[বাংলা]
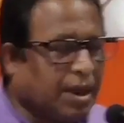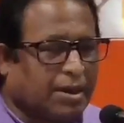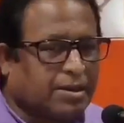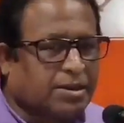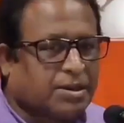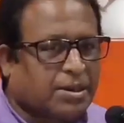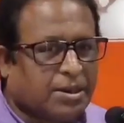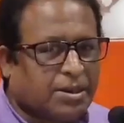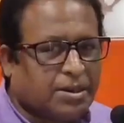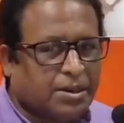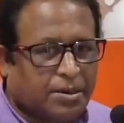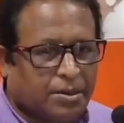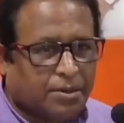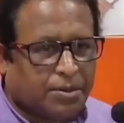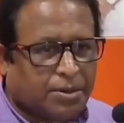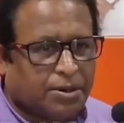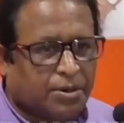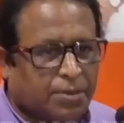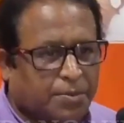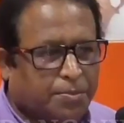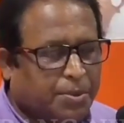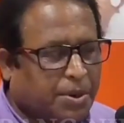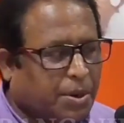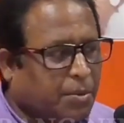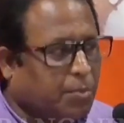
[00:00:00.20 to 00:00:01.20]
আজকে
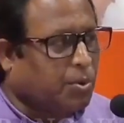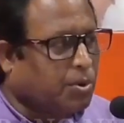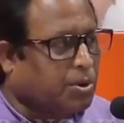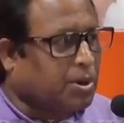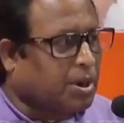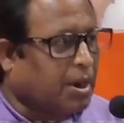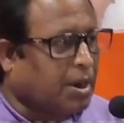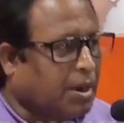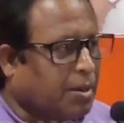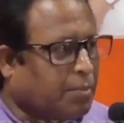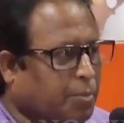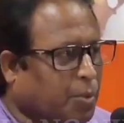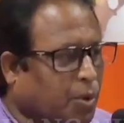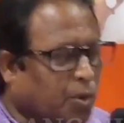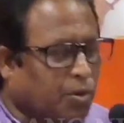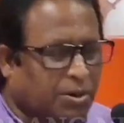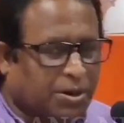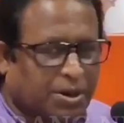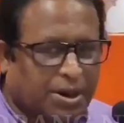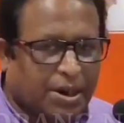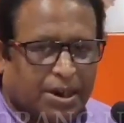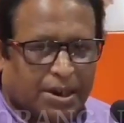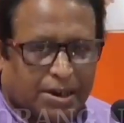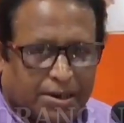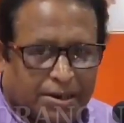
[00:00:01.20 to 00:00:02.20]
ত্রিপুরা মোথা বন
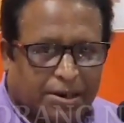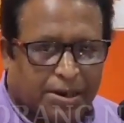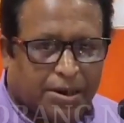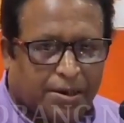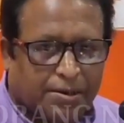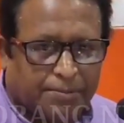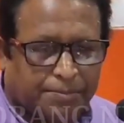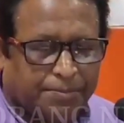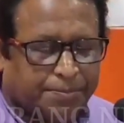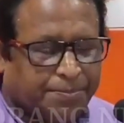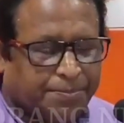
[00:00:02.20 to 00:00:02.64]
ডেকেছে